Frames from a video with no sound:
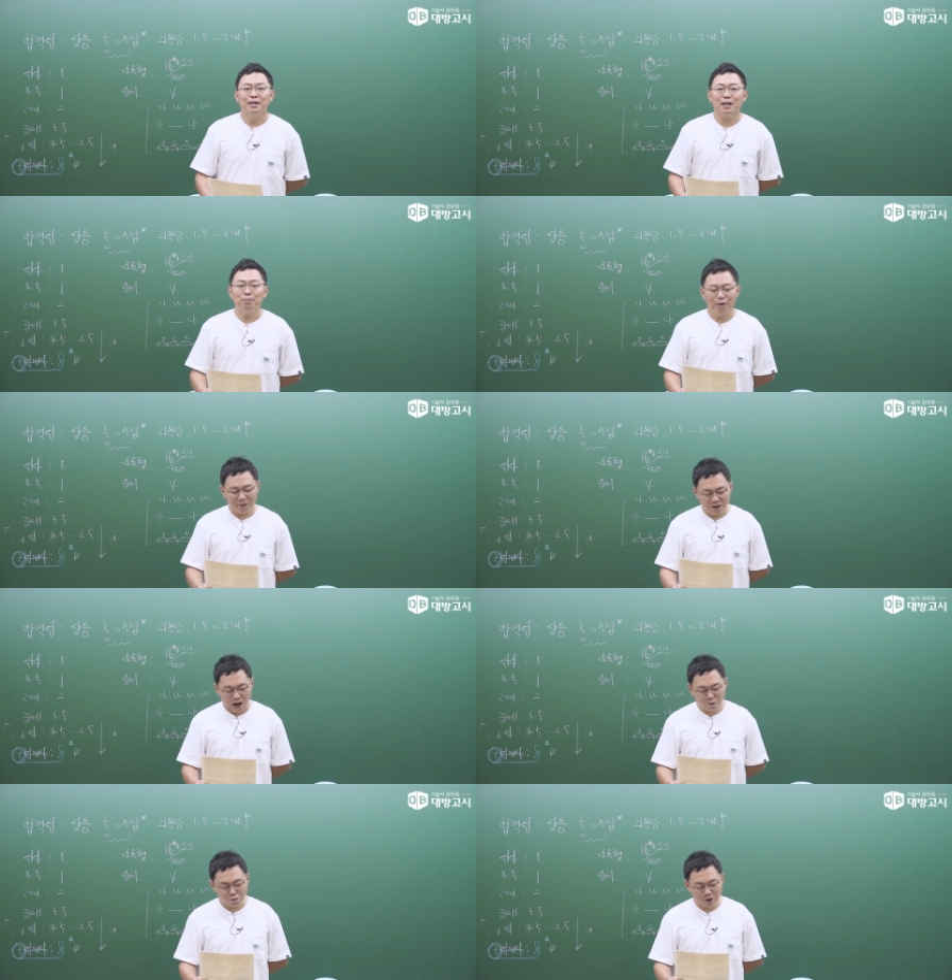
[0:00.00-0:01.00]
3번
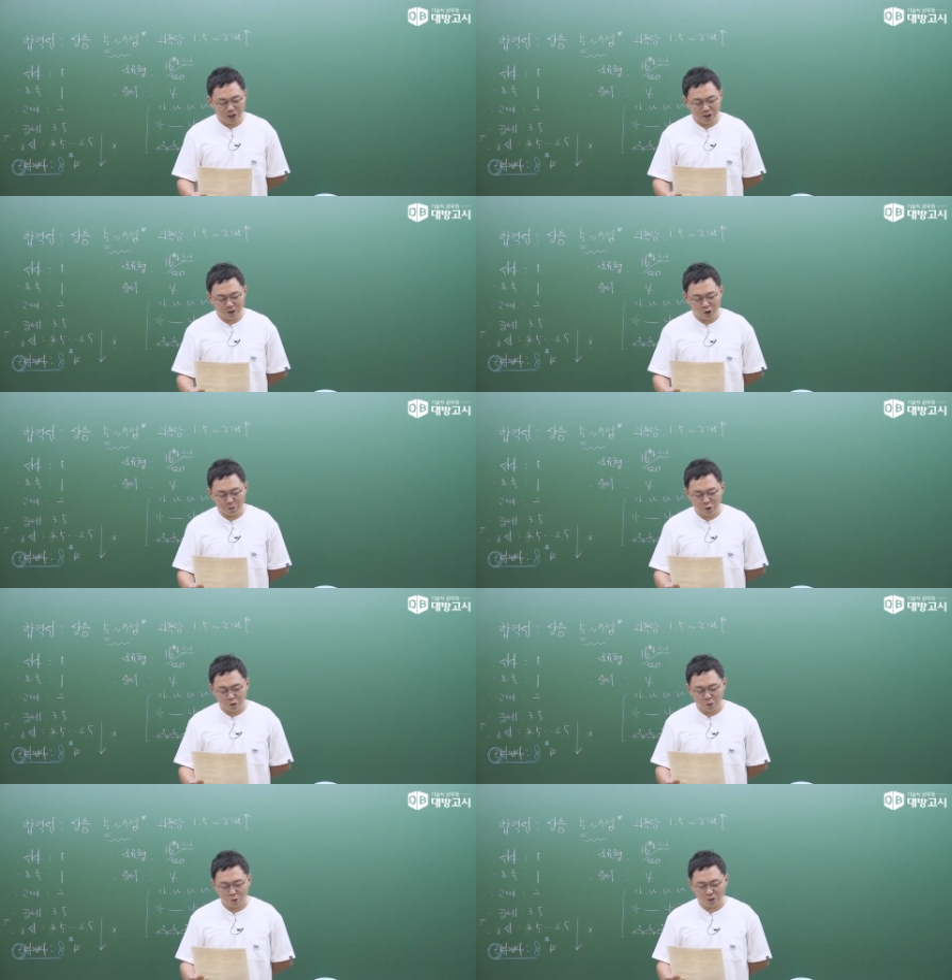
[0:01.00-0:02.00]
가구가에 대한
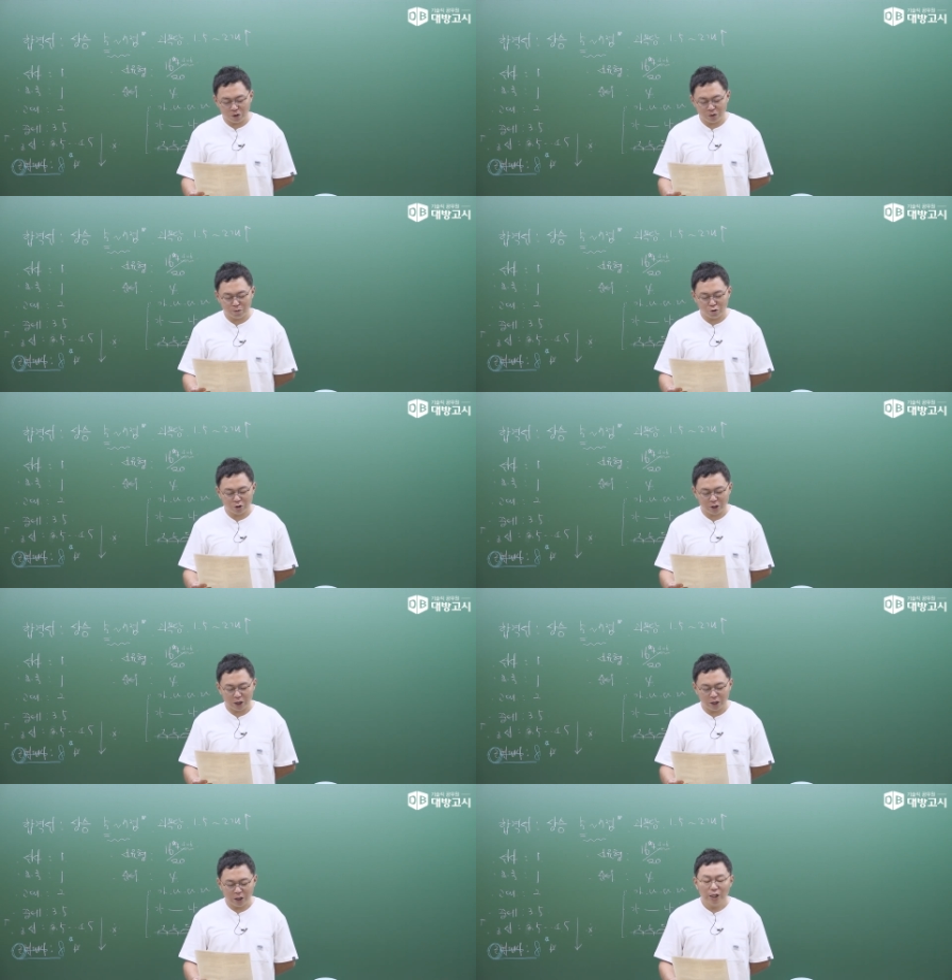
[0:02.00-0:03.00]
설명으로 옳은 것은
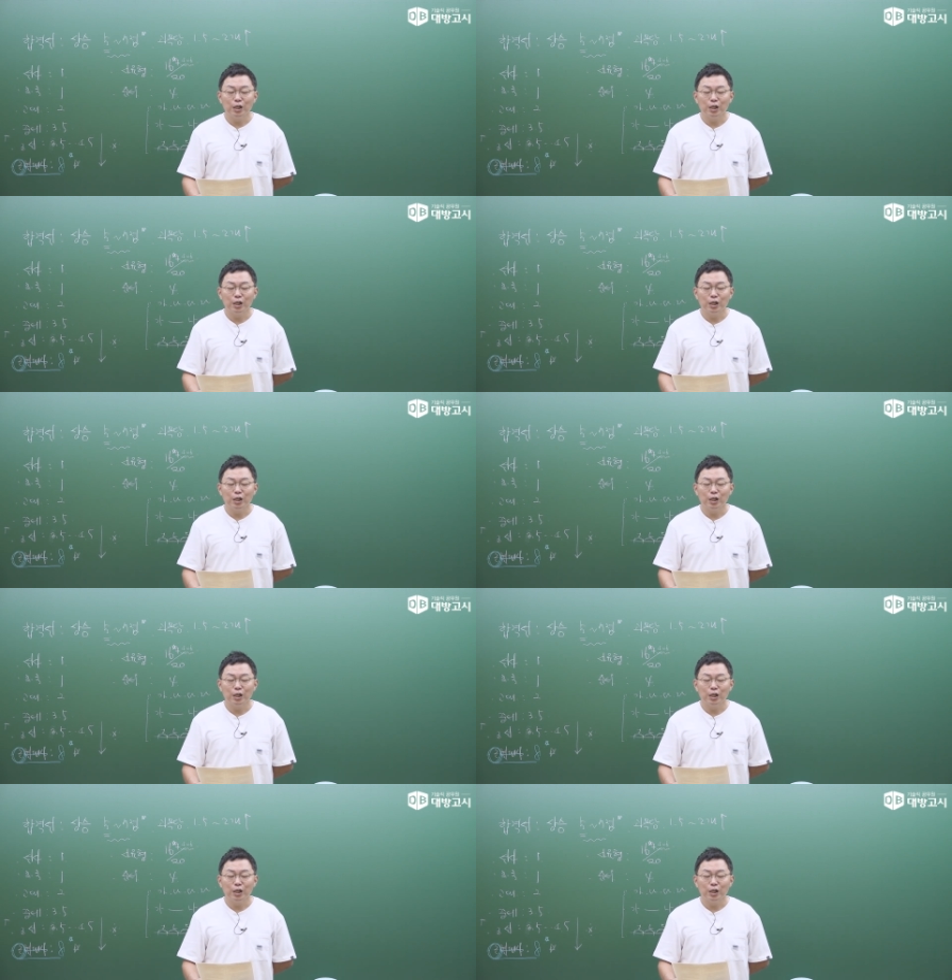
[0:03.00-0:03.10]
무엇인가?